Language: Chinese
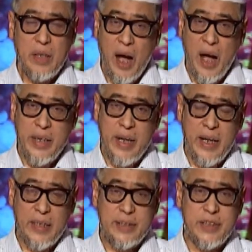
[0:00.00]
它
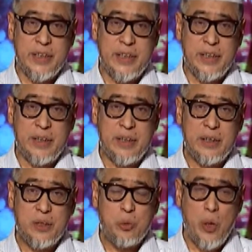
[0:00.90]
呢是
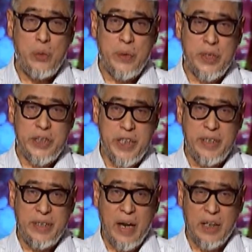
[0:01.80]
关于
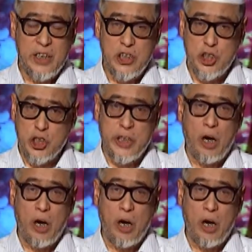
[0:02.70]
信仰的指